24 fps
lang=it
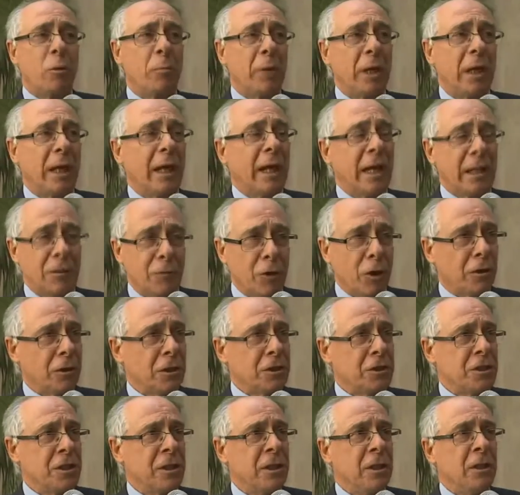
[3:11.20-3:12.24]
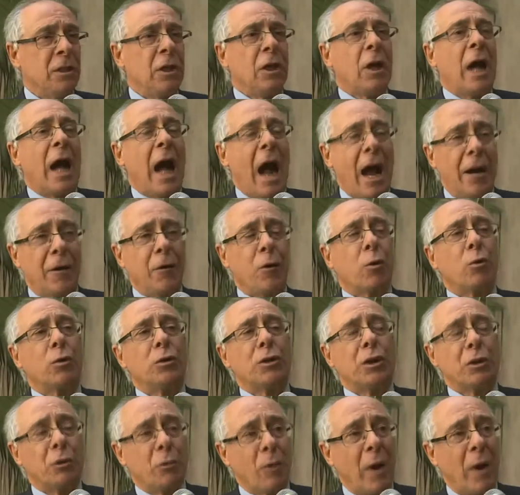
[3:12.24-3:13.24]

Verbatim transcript: A quest'ora Giarre non avrebbe il